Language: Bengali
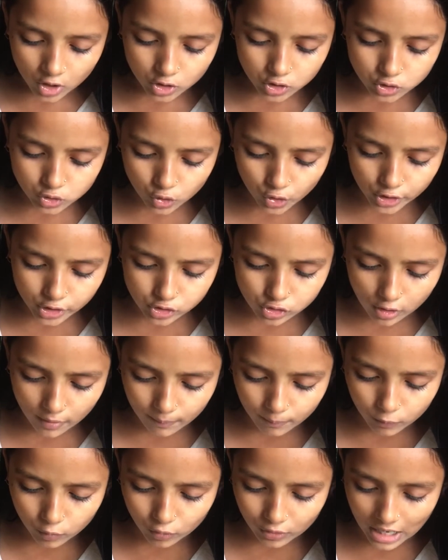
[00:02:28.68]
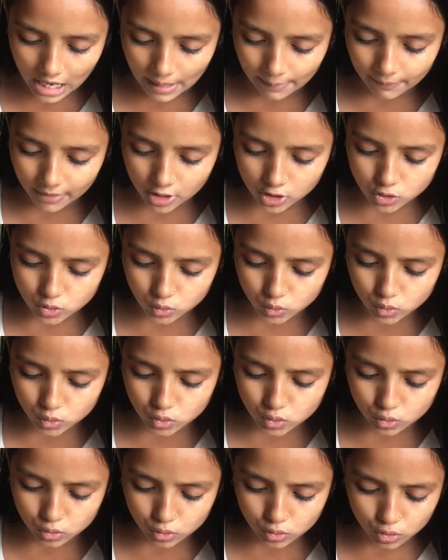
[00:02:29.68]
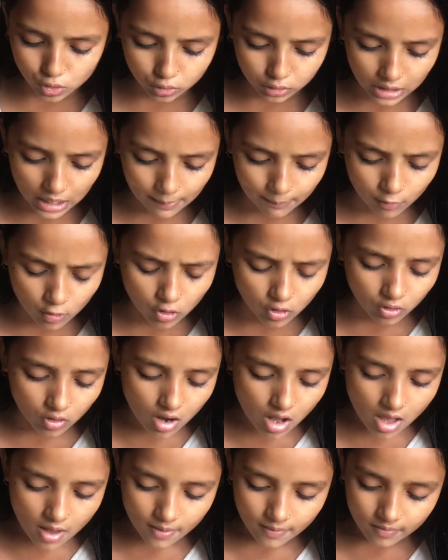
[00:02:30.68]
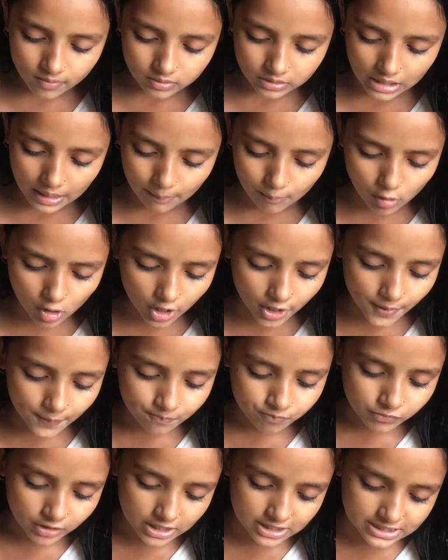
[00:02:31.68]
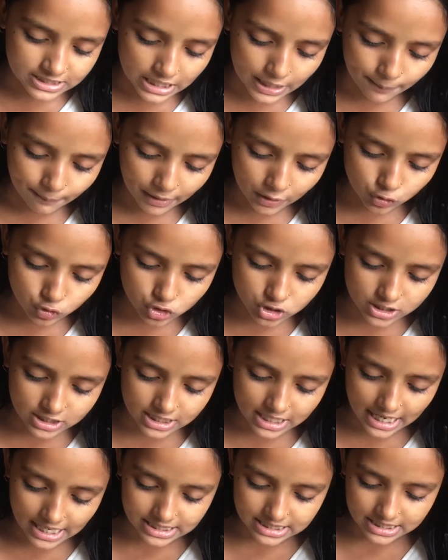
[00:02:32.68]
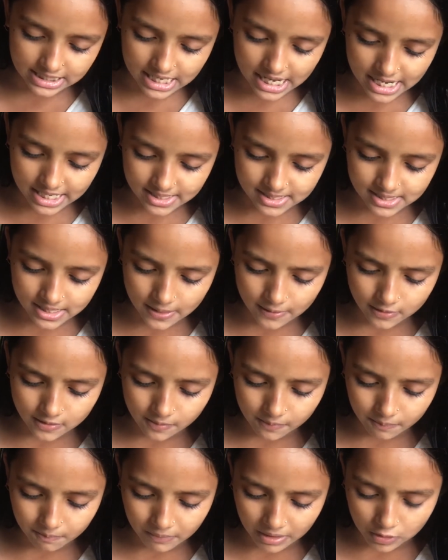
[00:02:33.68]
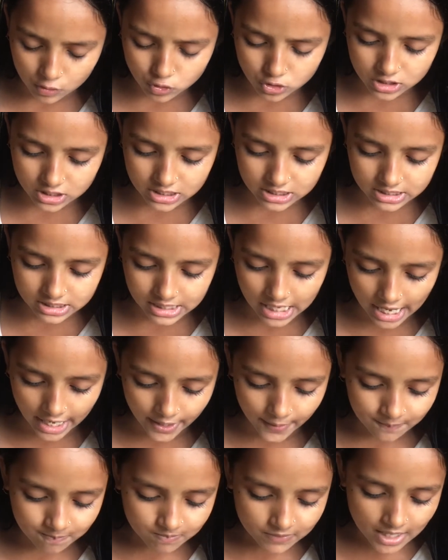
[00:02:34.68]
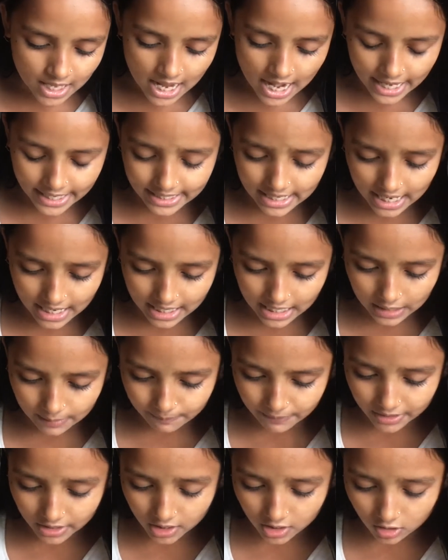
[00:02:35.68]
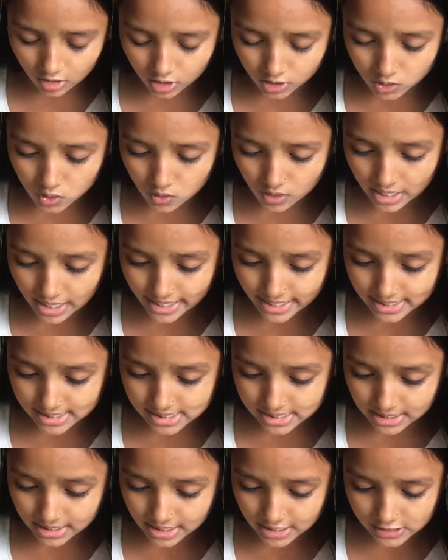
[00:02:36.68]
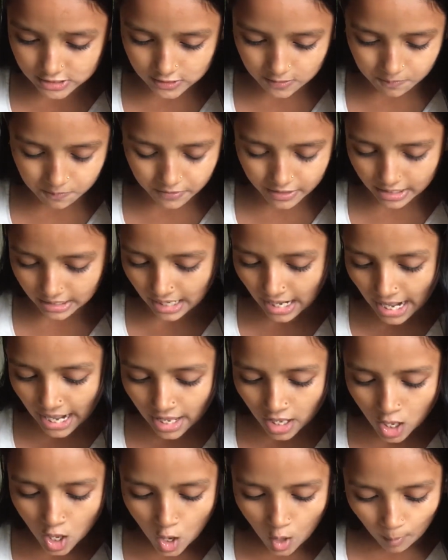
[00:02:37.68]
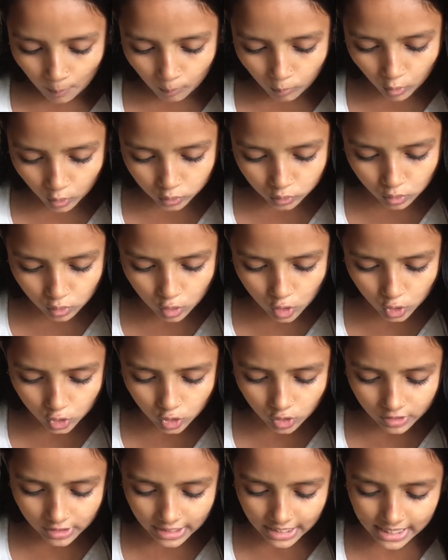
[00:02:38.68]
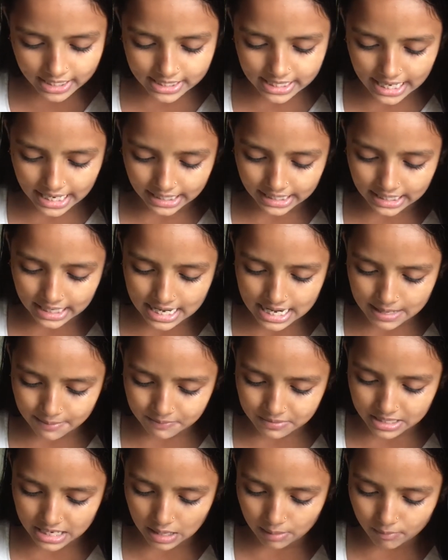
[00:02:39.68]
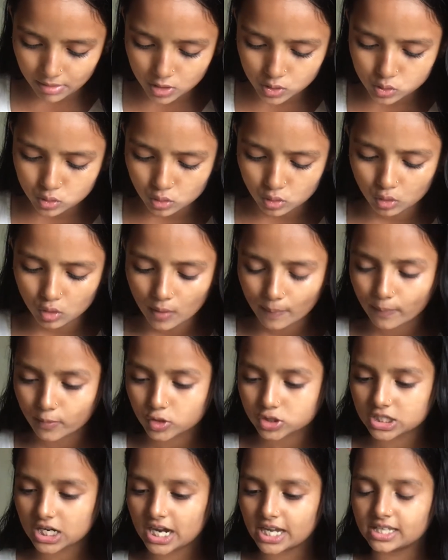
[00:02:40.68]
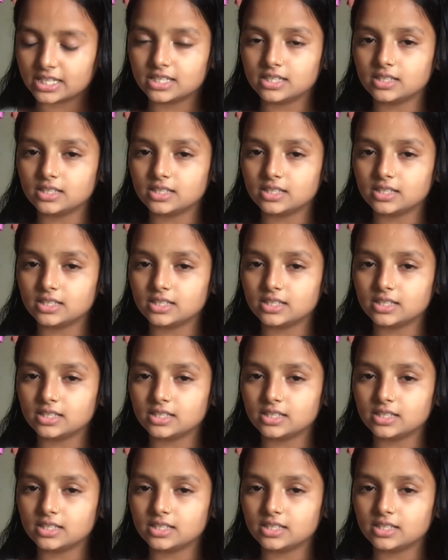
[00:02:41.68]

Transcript: তৈ টম্বুর আমার শুধু শূন্যতম তাময় যে মানুষই আসে আর যে মানুষই যায় নাগাল পেলে অন্ধকারে সিরে সিবড়ে খায় বন্ধু কোনো নেই একা আমি আমার দুঃখ পোষাই